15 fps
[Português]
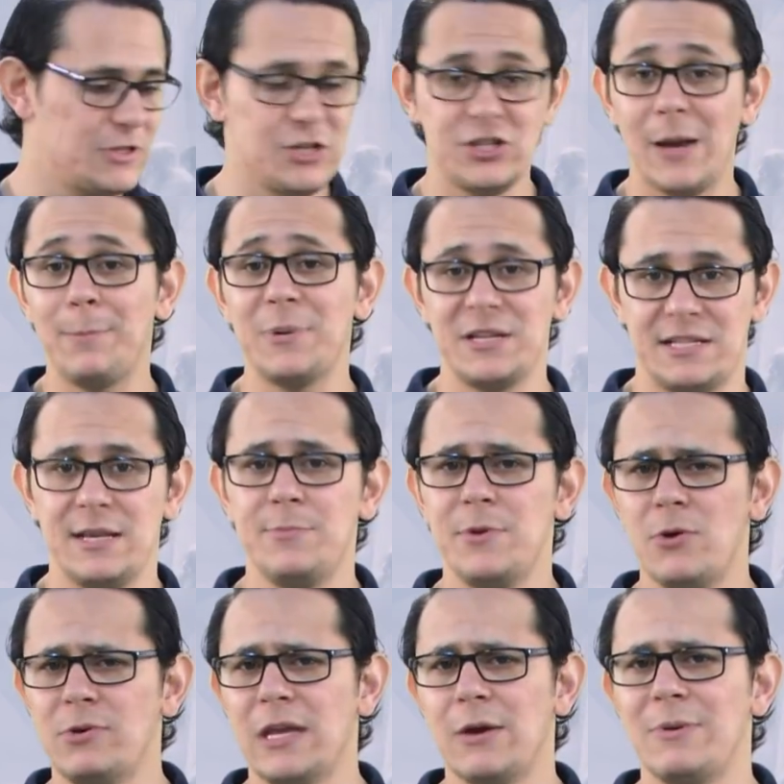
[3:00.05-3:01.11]
Você já
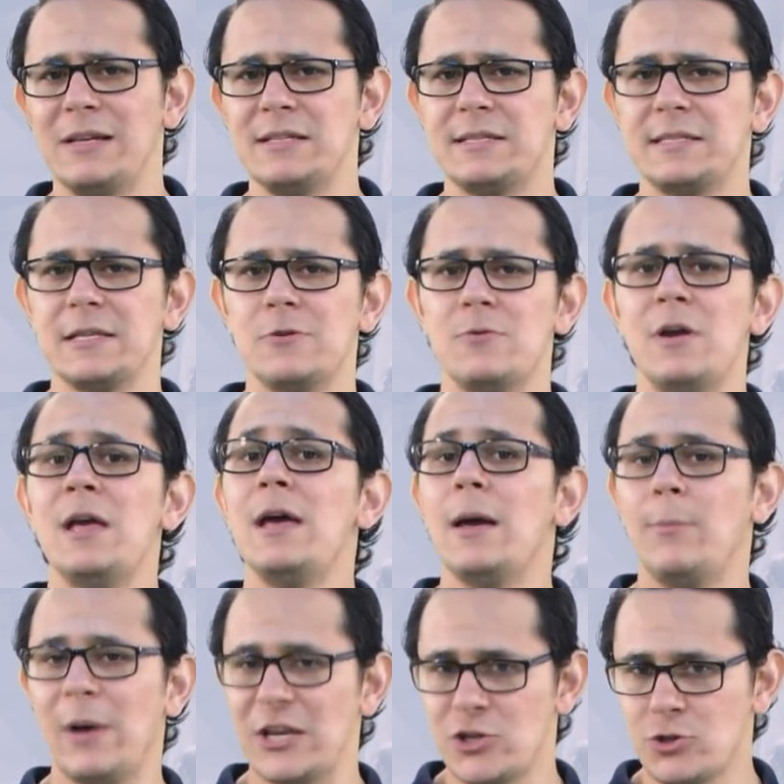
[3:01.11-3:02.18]
percebeu que é uma lição
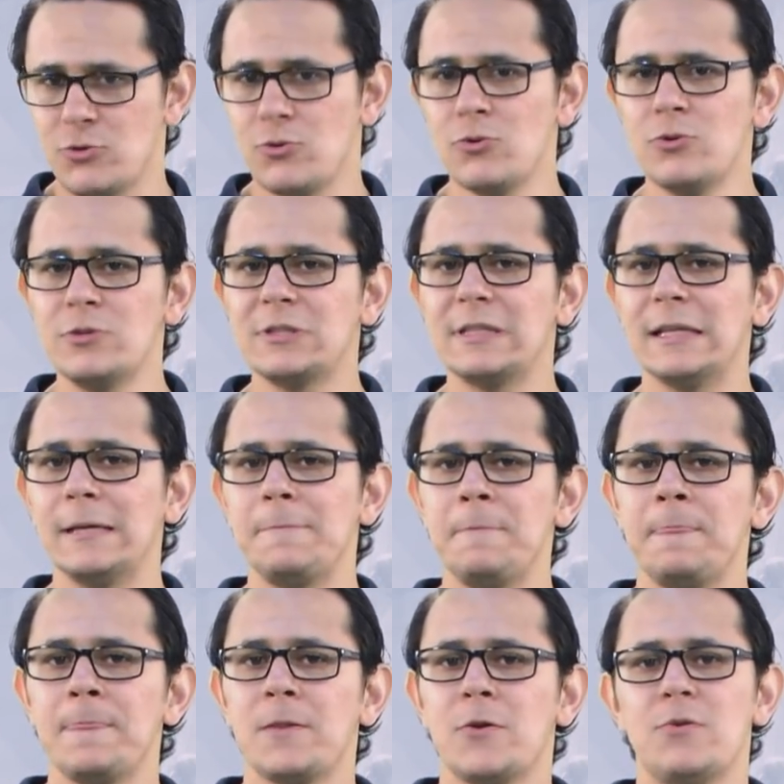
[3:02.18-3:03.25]
mais curta,
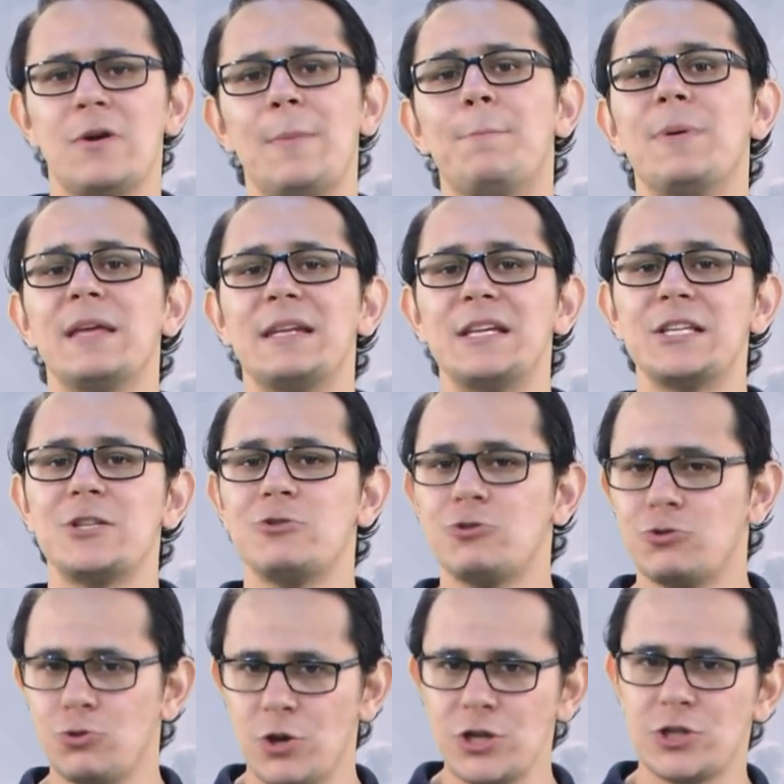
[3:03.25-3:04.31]
com apenas
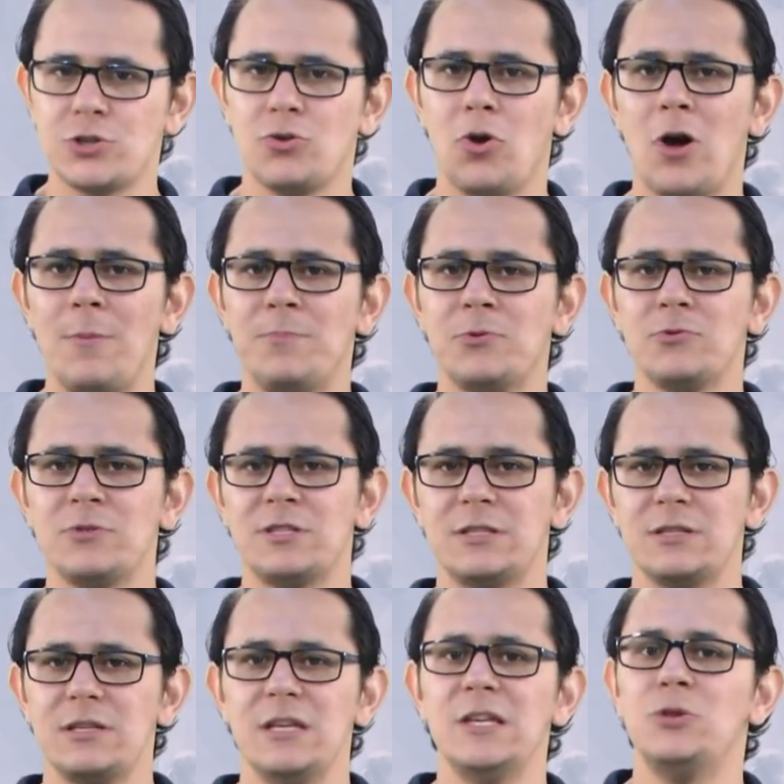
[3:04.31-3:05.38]
dois
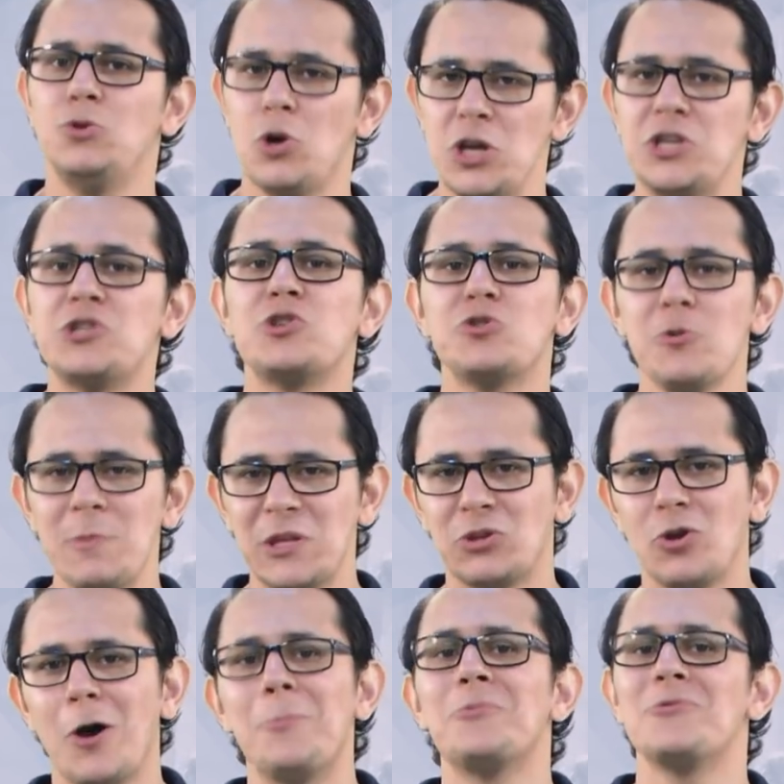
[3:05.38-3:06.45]
tópicos e dois
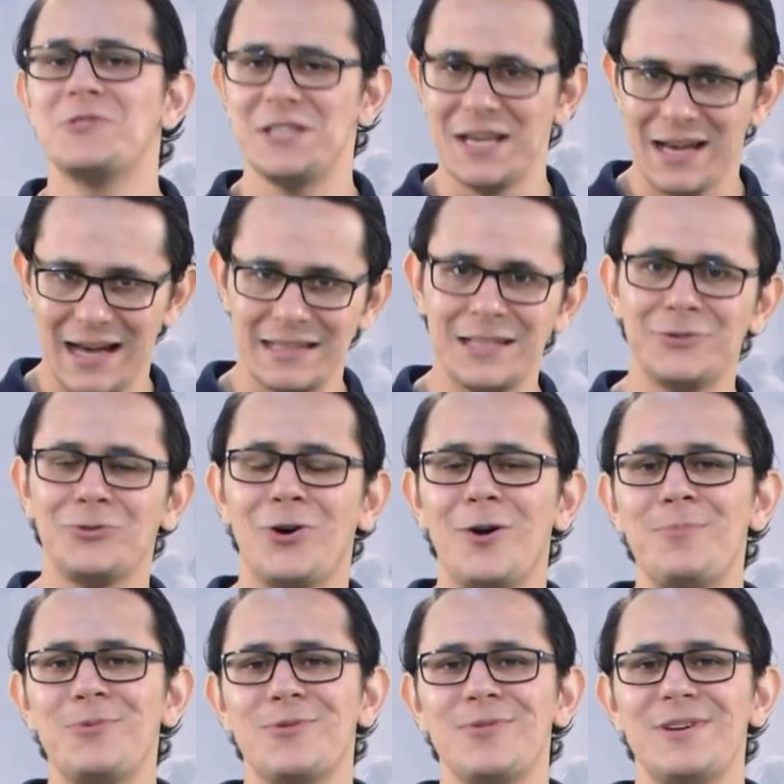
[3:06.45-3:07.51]
subtópicos em cada
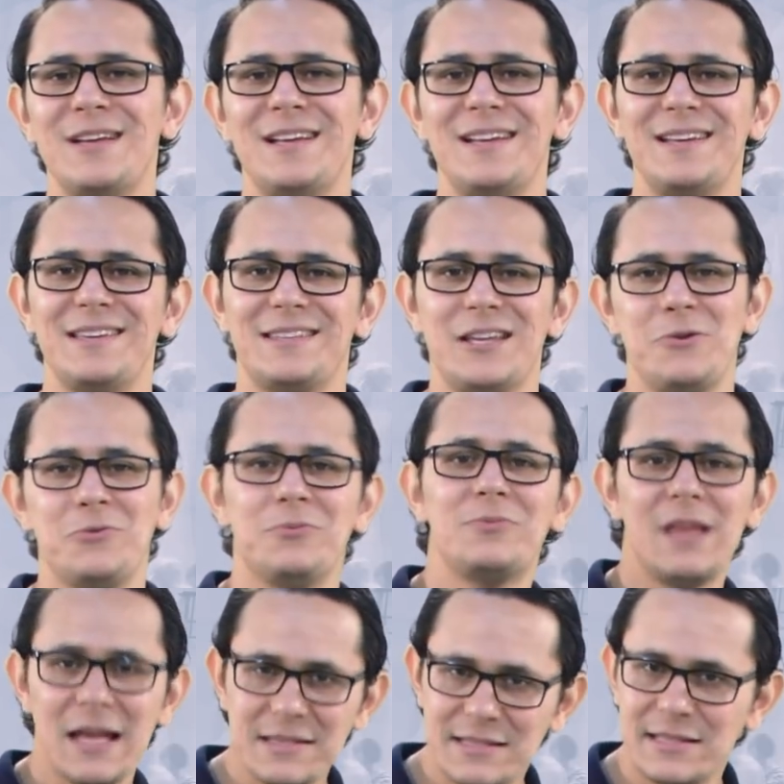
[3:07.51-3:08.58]
tópico. Então,
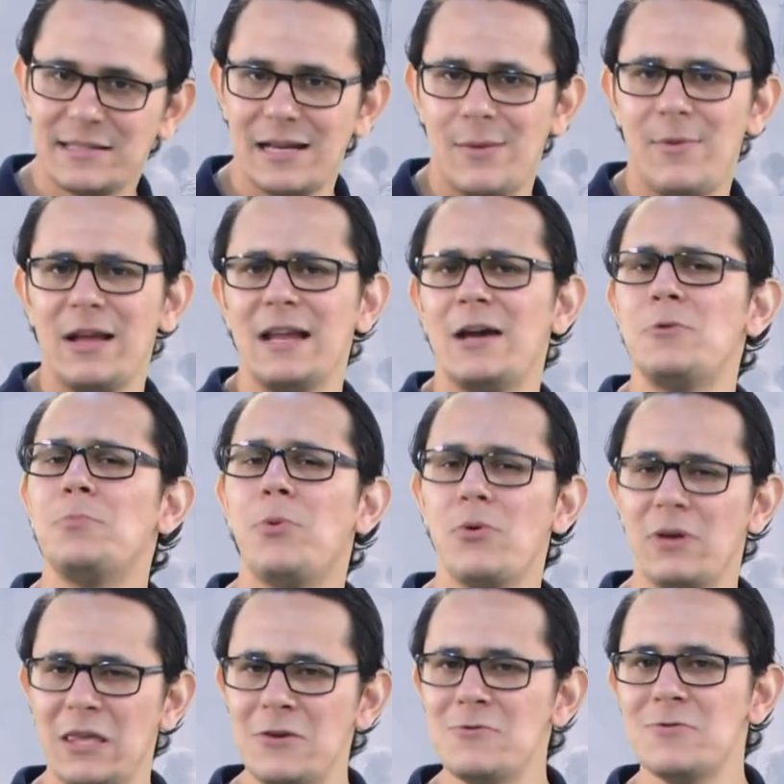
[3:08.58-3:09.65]
dá de se trabalhar um
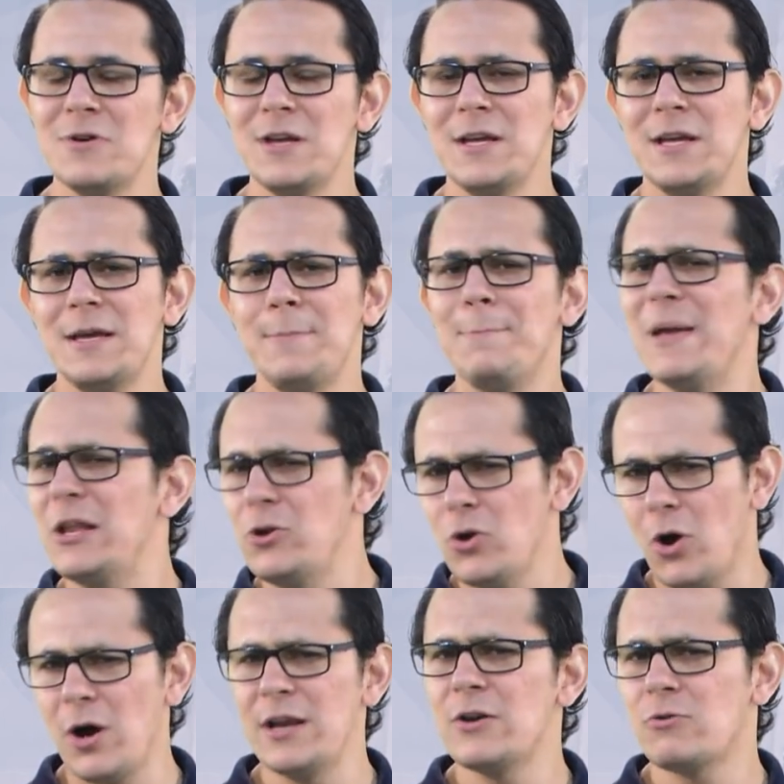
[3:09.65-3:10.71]
pouquinho
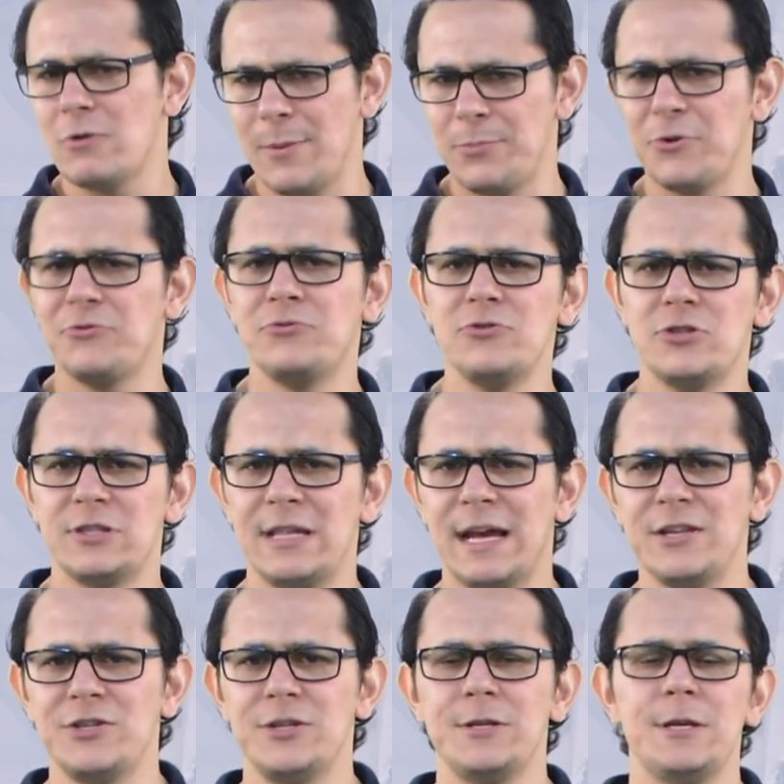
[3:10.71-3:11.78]
melhor e com uma
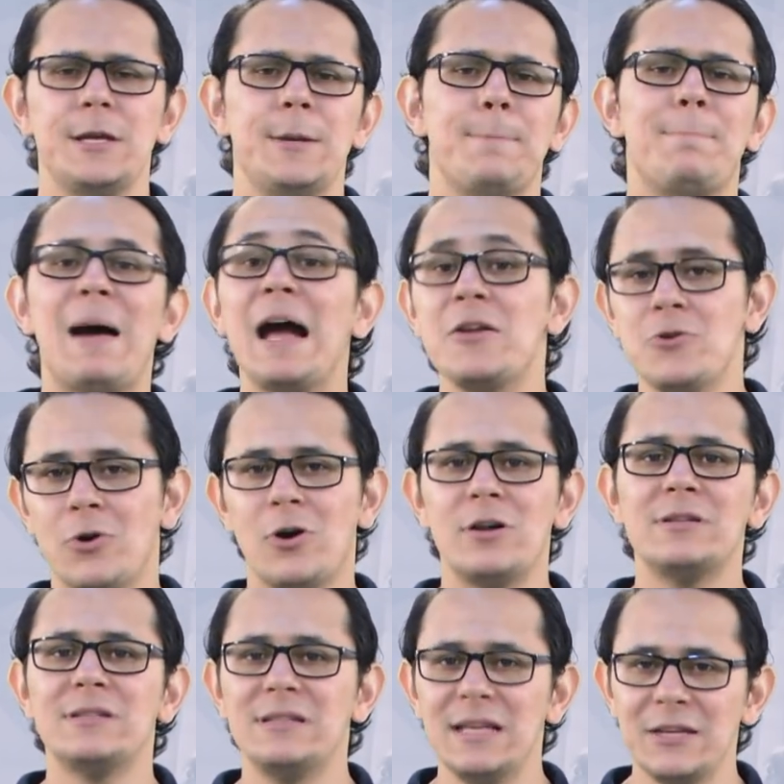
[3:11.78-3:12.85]
profundidade
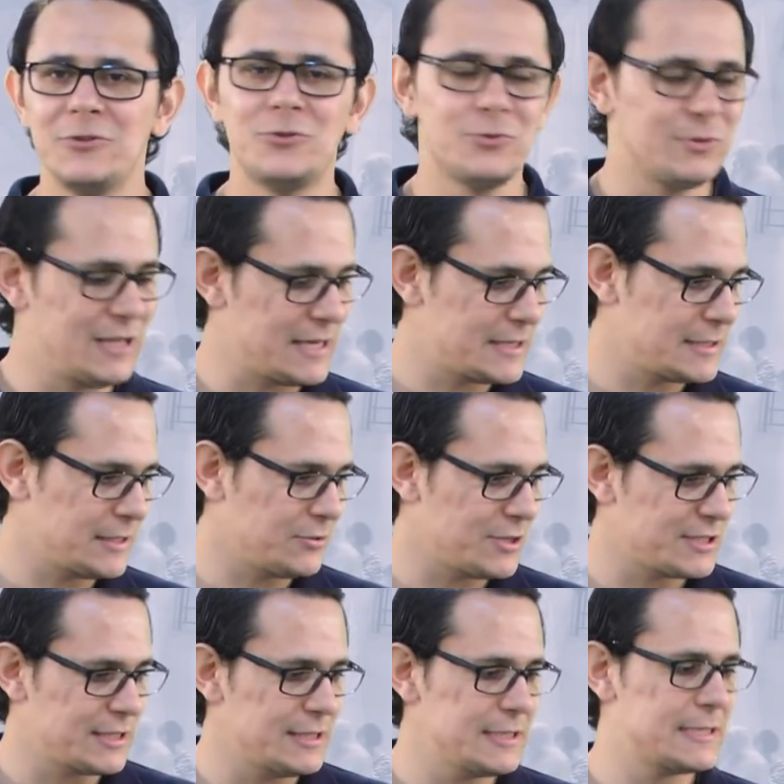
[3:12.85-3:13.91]
maior dentro desta
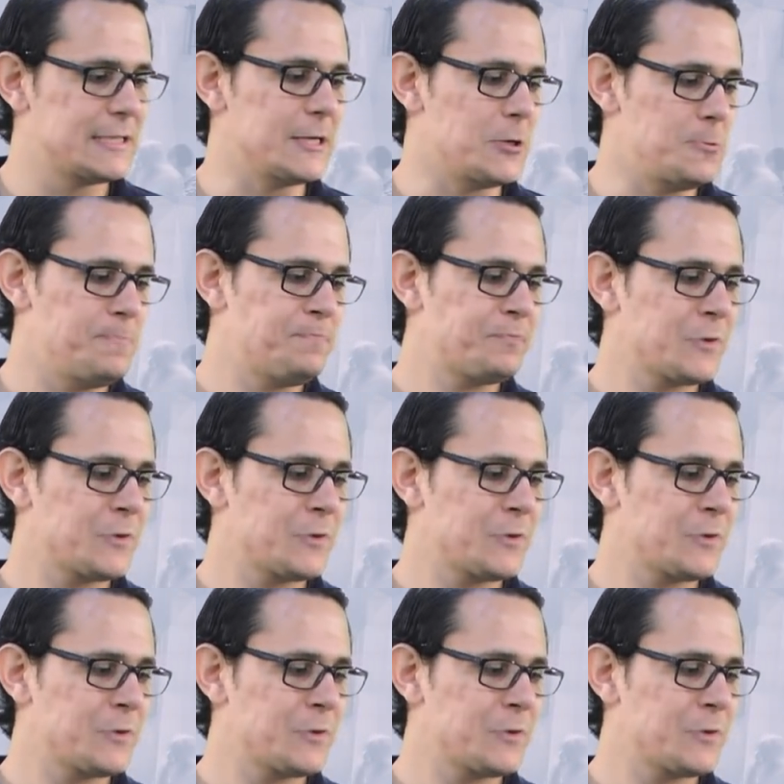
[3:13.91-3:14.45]
nossa lição.